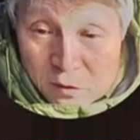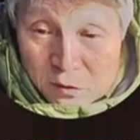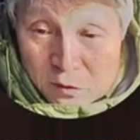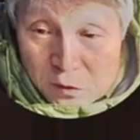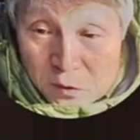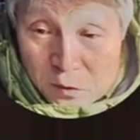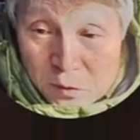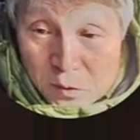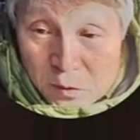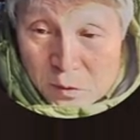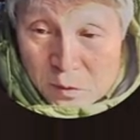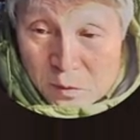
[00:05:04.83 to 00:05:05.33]

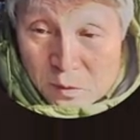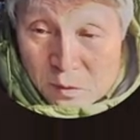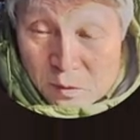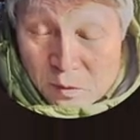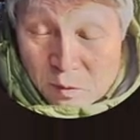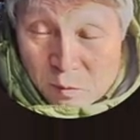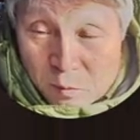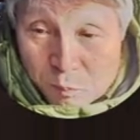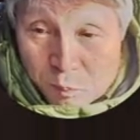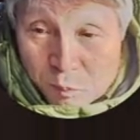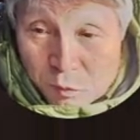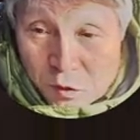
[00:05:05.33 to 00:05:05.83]
어,
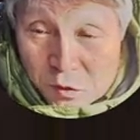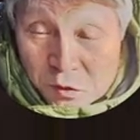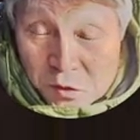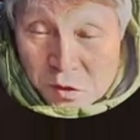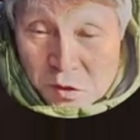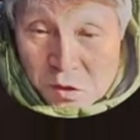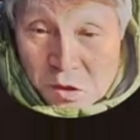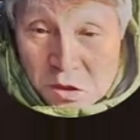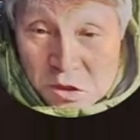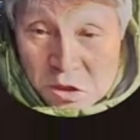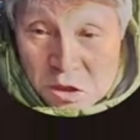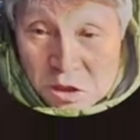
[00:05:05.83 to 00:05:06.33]
떤
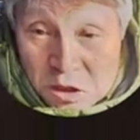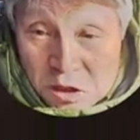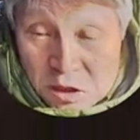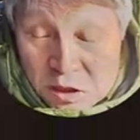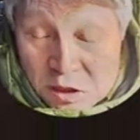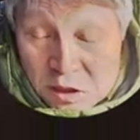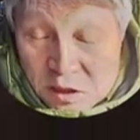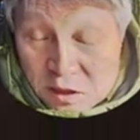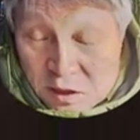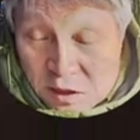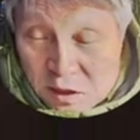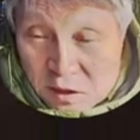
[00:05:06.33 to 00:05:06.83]
것이
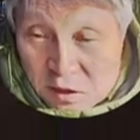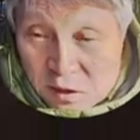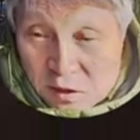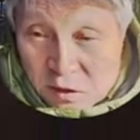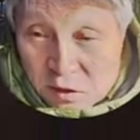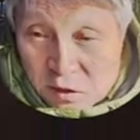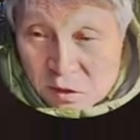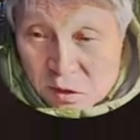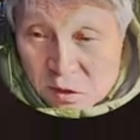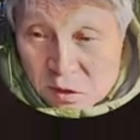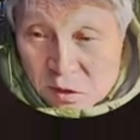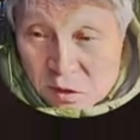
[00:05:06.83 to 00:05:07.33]

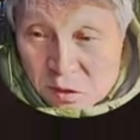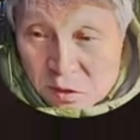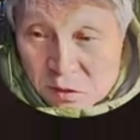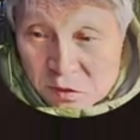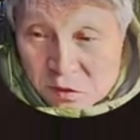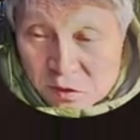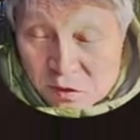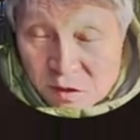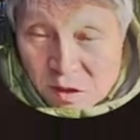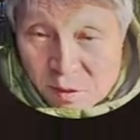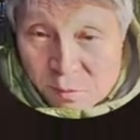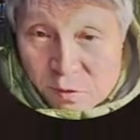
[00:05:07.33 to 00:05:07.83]
어,
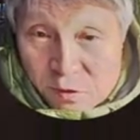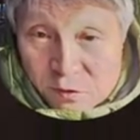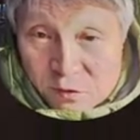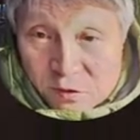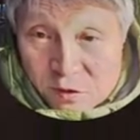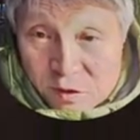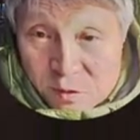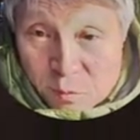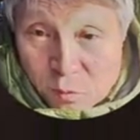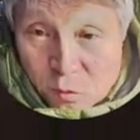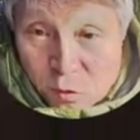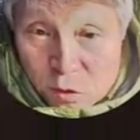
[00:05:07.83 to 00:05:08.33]

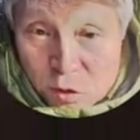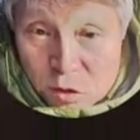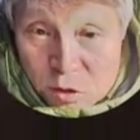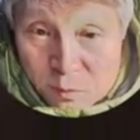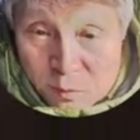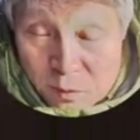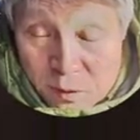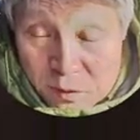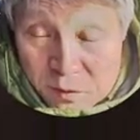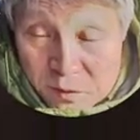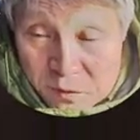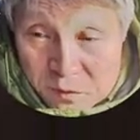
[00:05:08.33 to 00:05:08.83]
정답일지는 네.
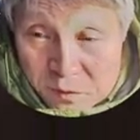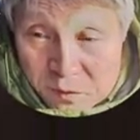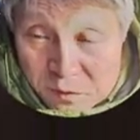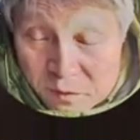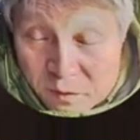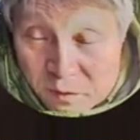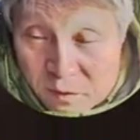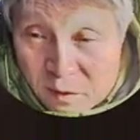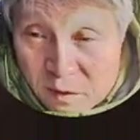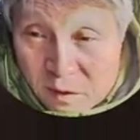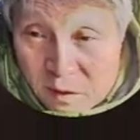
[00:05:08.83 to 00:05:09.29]
모르지만은